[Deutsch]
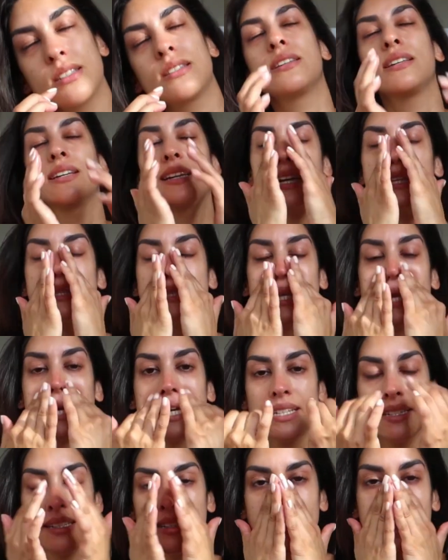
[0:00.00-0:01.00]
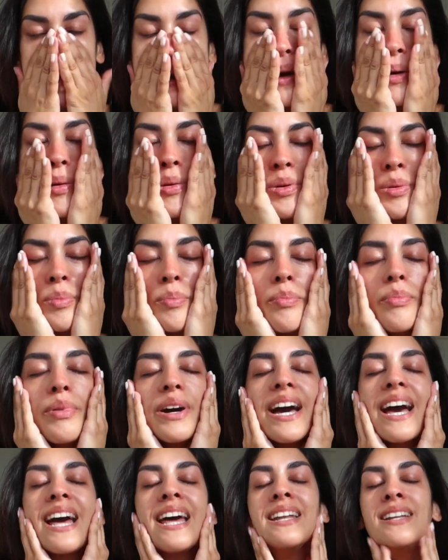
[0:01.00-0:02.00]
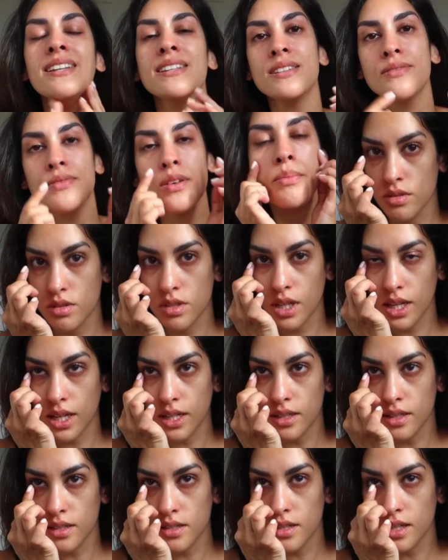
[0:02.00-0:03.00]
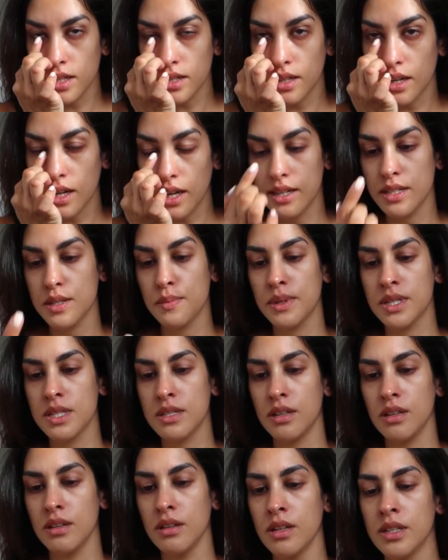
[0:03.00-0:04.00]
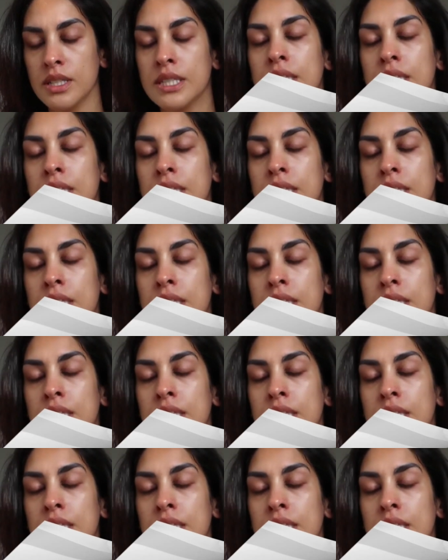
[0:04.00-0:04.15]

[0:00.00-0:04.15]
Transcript: Dass sie ganz leicht in den Augen brennt. Das tränt jetzt halt ein kleines bisschen.